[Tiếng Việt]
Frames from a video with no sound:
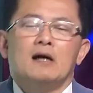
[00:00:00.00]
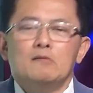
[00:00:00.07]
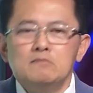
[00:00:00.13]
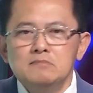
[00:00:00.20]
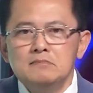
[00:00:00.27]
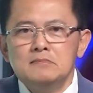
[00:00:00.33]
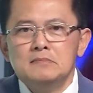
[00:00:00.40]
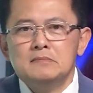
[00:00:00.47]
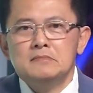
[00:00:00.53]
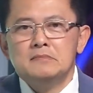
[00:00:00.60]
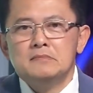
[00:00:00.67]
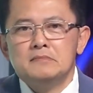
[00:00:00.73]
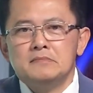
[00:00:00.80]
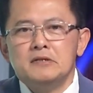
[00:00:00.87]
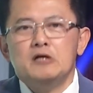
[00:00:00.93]
thống
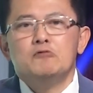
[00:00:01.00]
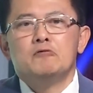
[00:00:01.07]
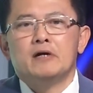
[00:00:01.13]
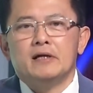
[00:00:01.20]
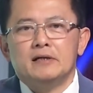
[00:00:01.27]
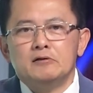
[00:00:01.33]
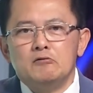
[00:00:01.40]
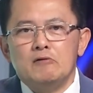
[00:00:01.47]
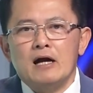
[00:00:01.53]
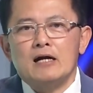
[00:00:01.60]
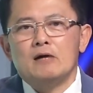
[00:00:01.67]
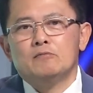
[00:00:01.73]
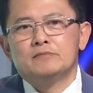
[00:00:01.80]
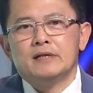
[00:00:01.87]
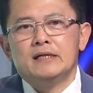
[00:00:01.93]
điều khiển của
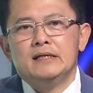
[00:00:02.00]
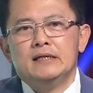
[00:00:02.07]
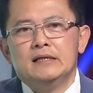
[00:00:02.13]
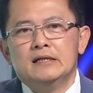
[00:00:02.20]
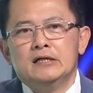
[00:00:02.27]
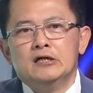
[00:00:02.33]
các công ty,